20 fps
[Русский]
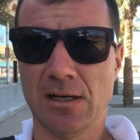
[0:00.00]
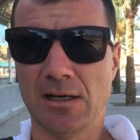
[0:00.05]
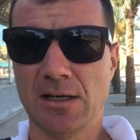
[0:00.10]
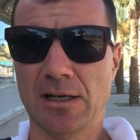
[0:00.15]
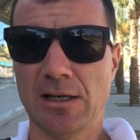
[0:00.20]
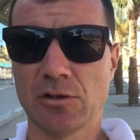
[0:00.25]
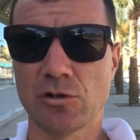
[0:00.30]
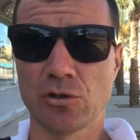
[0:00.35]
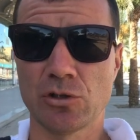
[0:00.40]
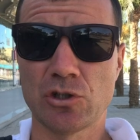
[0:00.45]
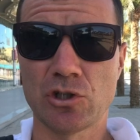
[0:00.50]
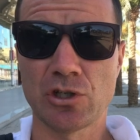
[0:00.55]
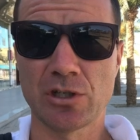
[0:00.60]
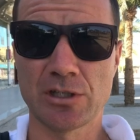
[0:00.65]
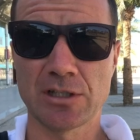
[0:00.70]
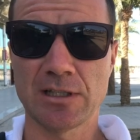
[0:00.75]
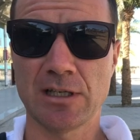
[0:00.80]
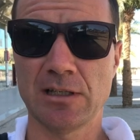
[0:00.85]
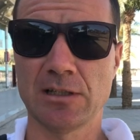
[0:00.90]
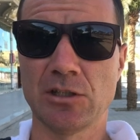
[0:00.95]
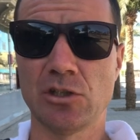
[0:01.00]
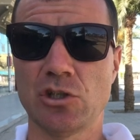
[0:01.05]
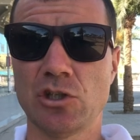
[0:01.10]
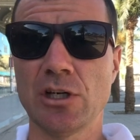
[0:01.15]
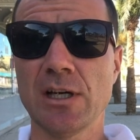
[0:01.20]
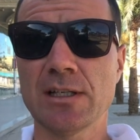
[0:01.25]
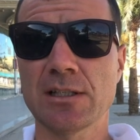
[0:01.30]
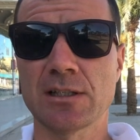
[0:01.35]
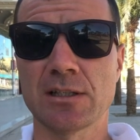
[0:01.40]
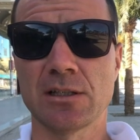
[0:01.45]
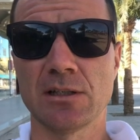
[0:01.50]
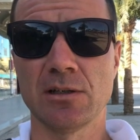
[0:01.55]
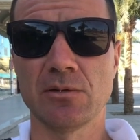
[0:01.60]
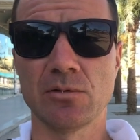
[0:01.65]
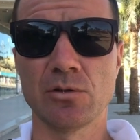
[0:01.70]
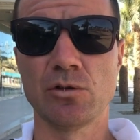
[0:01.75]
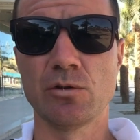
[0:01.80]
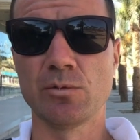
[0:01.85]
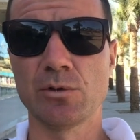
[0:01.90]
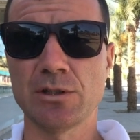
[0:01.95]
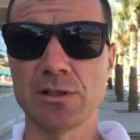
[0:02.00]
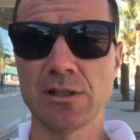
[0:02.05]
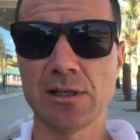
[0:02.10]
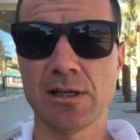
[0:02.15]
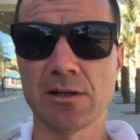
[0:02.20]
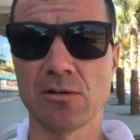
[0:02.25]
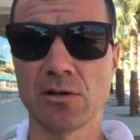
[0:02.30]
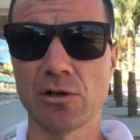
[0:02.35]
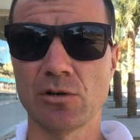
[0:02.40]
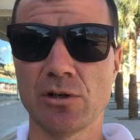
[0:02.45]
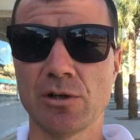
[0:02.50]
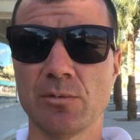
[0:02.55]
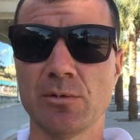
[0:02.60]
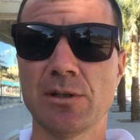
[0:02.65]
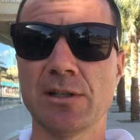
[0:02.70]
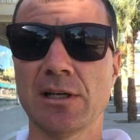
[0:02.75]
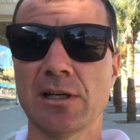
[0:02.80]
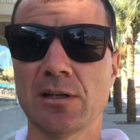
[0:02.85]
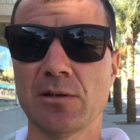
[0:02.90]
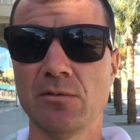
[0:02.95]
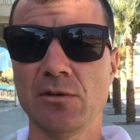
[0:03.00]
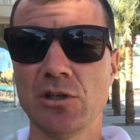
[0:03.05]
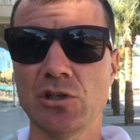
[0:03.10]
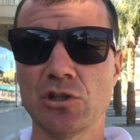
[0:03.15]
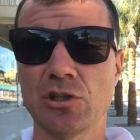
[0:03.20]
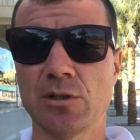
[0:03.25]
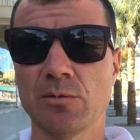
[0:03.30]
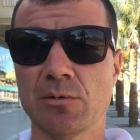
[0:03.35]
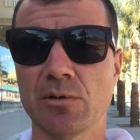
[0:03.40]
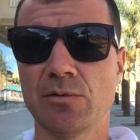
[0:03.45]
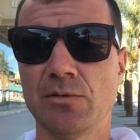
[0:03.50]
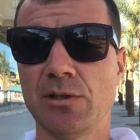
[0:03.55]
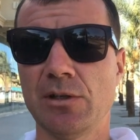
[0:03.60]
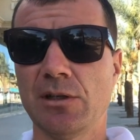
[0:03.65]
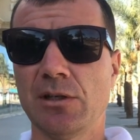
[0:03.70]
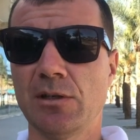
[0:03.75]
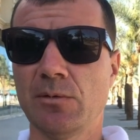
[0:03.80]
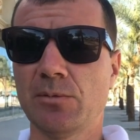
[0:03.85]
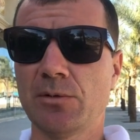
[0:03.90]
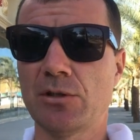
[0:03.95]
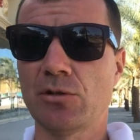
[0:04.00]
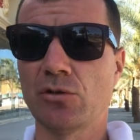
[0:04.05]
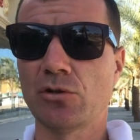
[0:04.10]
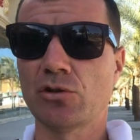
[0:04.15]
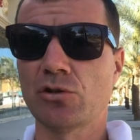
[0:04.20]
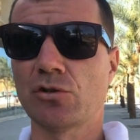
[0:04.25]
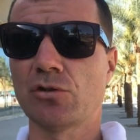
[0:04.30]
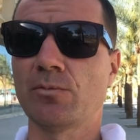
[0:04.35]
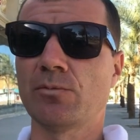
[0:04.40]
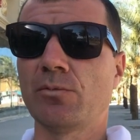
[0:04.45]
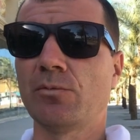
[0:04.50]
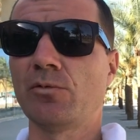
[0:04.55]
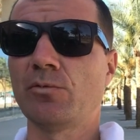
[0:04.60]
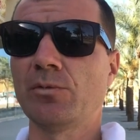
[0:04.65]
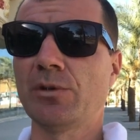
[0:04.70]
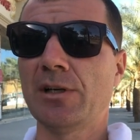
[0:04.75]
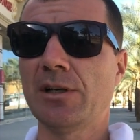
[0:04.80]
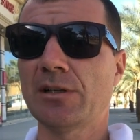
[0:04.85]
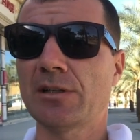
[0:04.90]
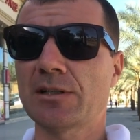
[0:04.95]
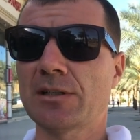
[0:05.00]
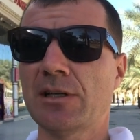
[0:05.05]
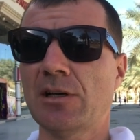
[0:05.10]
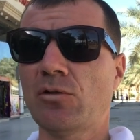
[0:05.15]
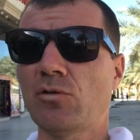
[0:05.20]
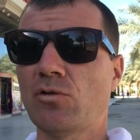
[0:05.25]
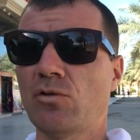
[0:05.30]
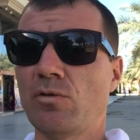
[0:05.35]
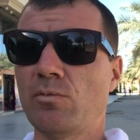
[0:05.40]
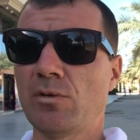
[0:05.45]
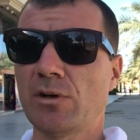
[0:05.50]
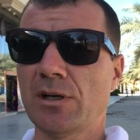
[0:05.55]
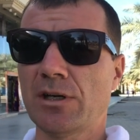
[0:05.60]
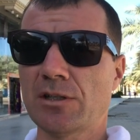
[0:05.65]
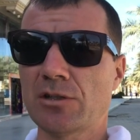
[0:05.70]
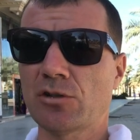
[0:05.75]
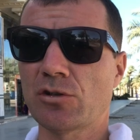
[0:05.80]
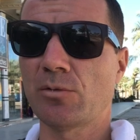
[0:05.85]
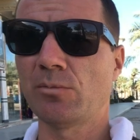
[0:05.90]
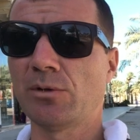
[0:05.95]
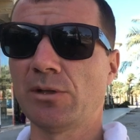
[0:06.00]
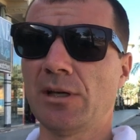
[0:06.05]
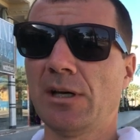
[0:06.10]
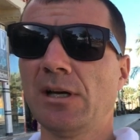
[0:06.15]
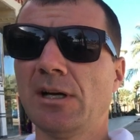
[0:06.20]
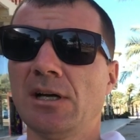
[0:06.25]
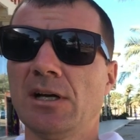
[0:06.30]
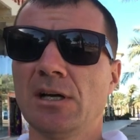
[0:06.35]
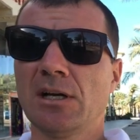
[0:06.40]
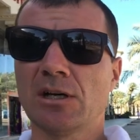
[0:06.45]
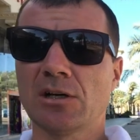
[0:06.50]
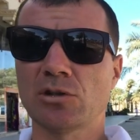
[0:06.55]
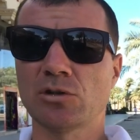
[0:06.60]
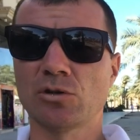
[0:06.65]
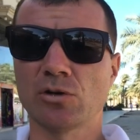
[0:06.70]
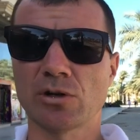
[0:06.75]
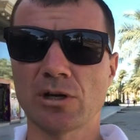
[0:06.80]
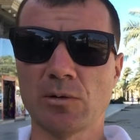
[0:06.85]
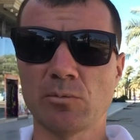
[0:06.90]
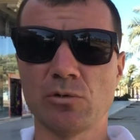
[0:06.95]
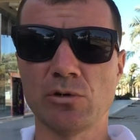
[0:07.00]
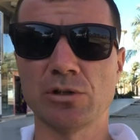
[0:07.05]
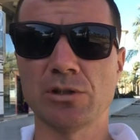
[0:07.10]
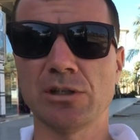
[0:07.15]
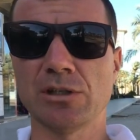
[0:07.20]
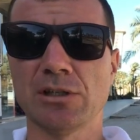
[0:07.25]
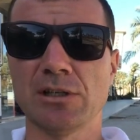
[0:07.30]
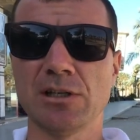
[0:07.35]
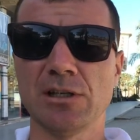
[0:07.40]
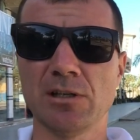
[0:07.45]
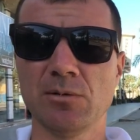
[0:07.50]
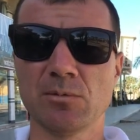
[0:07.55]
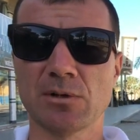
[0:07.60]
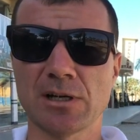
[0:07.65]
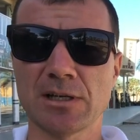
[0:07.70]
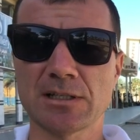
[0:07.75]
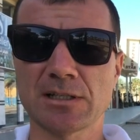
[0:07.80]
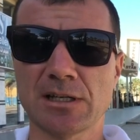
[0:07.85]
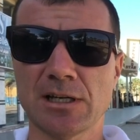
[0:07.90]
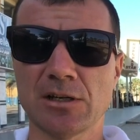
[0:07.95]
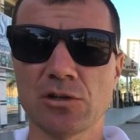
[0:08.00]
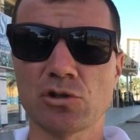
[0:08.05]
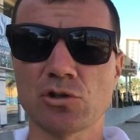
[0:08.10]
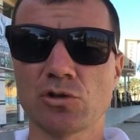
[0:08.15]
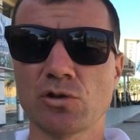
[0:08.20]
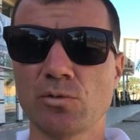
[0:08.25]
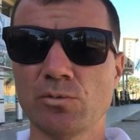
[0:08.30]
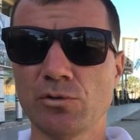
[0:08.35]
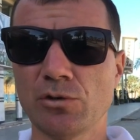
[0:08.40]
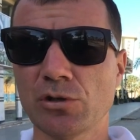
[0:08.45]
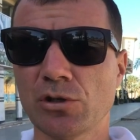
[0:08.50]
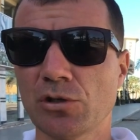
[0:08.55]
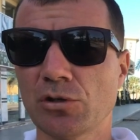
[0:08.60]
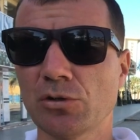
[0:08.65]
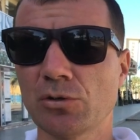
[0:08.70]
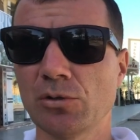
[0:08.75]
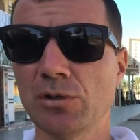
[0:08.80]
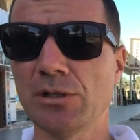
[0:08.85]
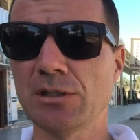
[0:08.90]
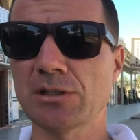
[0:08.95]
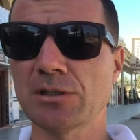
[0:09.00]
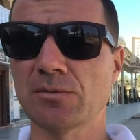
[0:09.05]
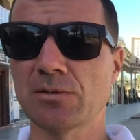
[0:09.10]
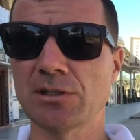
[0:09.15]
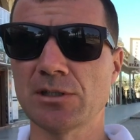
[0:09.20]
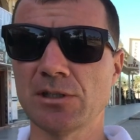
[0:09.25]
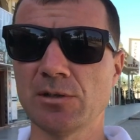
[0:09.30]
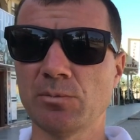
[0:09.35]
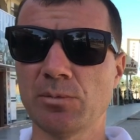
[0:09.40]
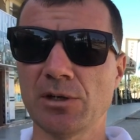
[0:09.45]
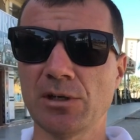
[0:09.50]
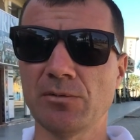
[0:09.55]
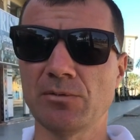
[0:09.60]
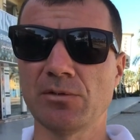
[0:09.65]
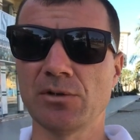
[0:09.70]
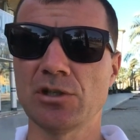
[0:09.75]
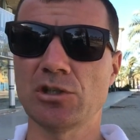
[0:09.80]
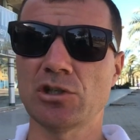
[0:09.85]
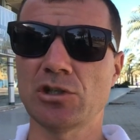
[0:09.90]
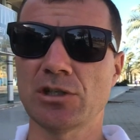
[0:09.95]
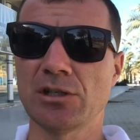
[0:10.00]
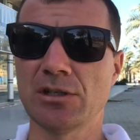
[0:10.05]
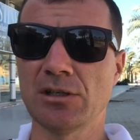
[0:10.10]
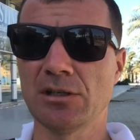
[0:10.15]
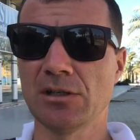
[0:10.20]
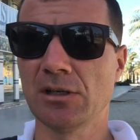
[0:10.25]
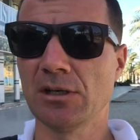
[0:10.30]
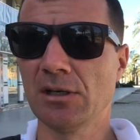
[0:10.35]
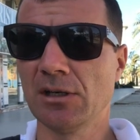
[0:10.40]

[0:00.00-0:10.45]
я тот кстати, часто, вы думаете, я говорю элементарные вещи, именно в Египте очень у моих знакомых, особенно кто работает гидами, рассказывает, что у многих туристов с непривычки,